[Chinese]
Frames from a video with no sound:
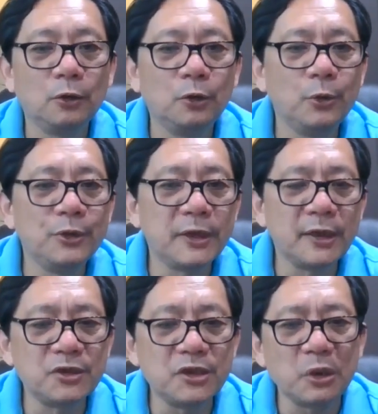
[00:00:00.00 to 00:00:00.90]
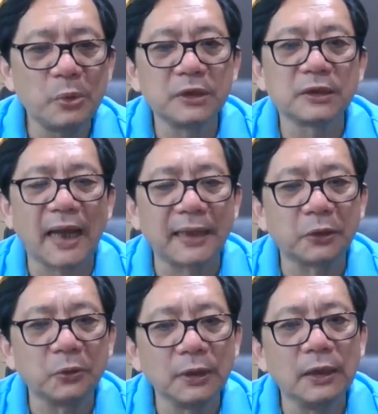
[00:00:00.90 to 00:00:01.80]
轮奸机会的打
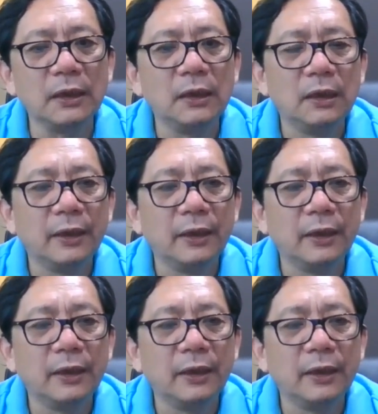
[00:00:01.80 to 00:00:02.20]
斗呢，